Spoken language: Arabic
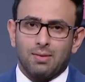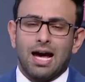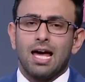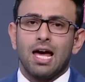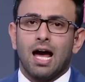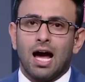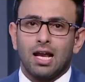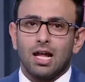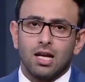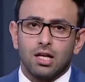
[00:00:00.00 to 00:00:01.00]
معايا
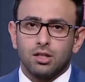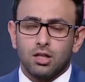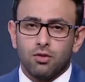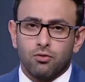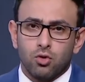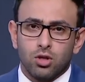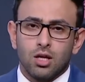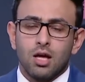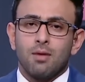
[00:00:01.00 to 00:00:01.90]
على التليفون